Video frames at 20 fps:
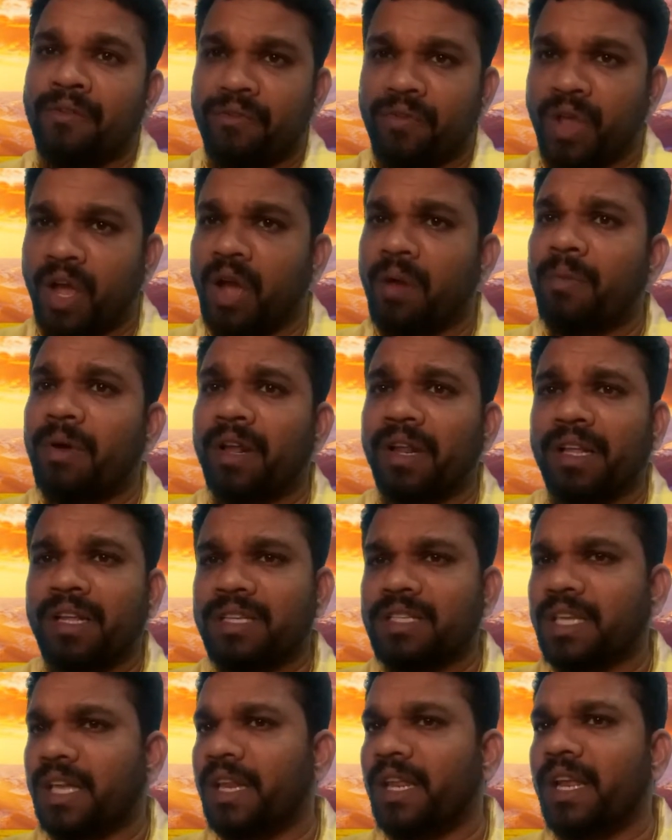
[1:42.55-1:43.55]
வியாபாரிக்கு
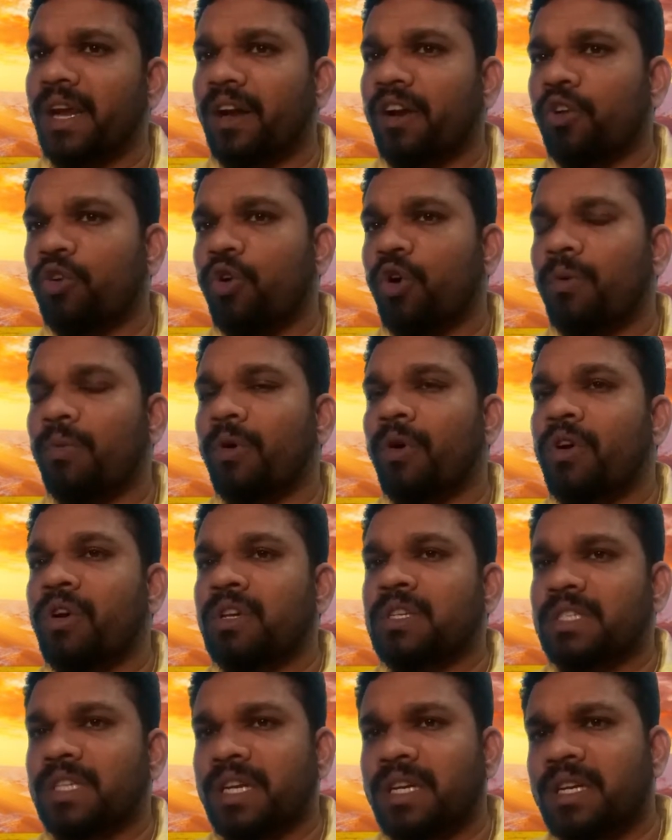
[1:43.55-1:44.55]
சரியான கோபம்
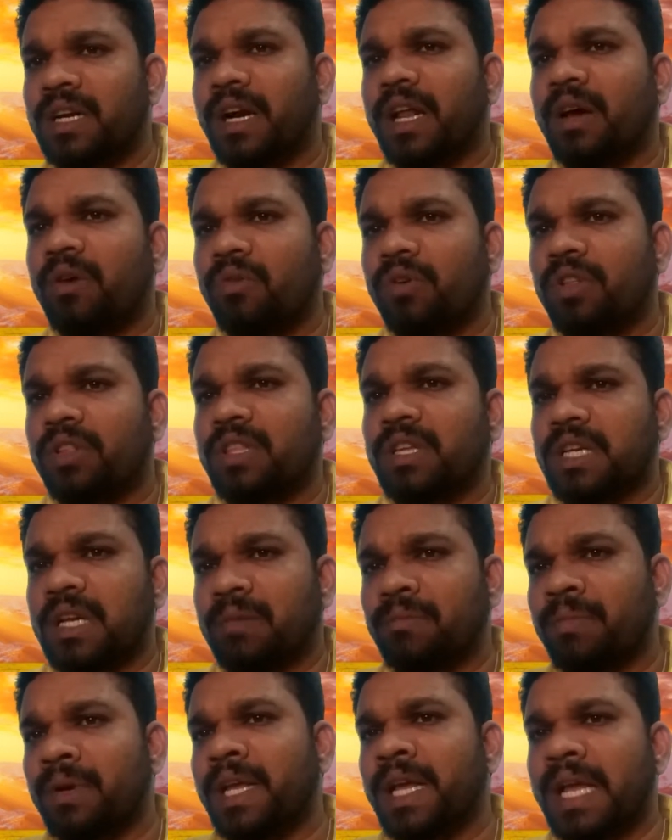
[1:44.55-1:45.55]
என்னடா ஒருத்தன்
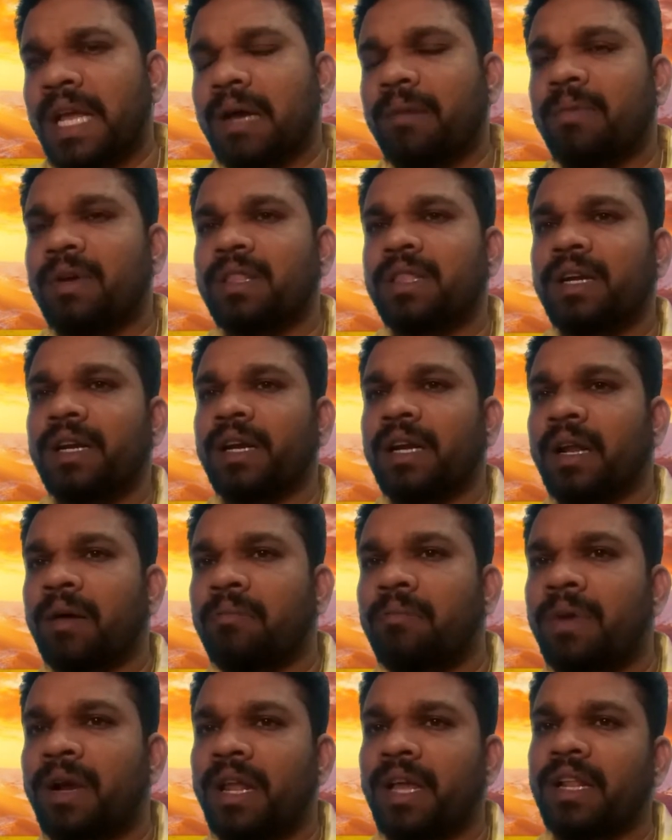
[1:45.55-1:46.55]
நம்மளே ஏமாத்துறேனே
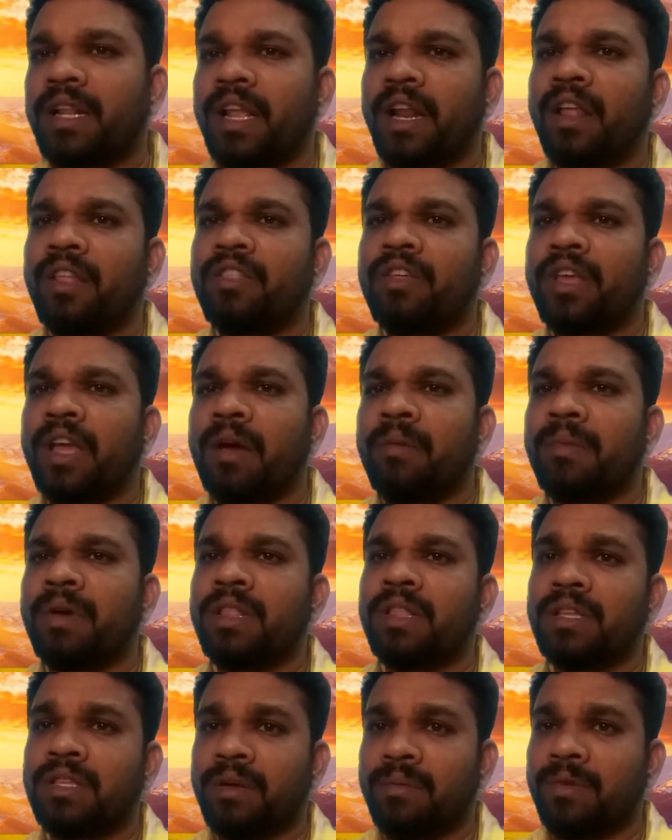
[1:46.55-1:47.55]
நம்மளே இது எல்லாத்தையும்
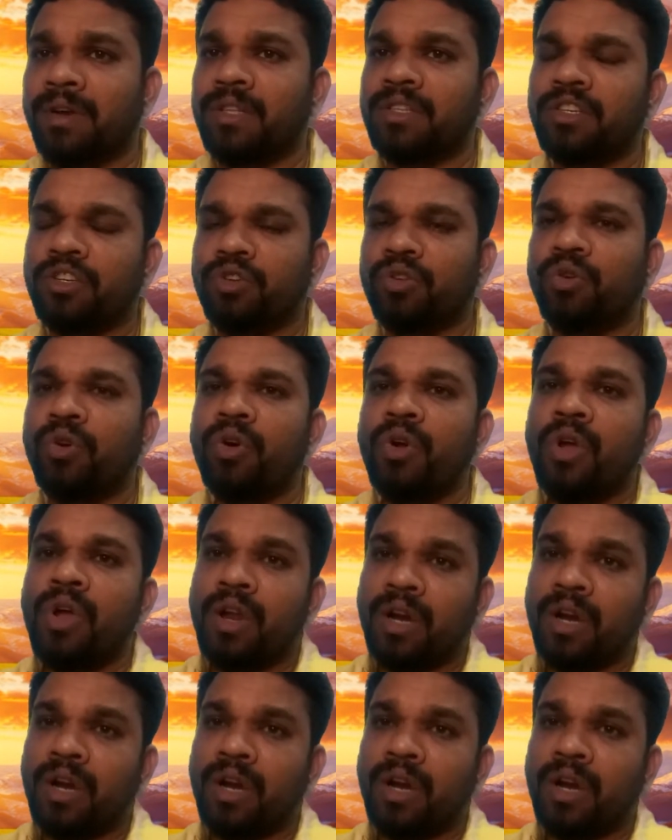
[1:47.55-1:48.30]
ஏமாற்றி சமாளிச்சுட்டு இருக்கோம்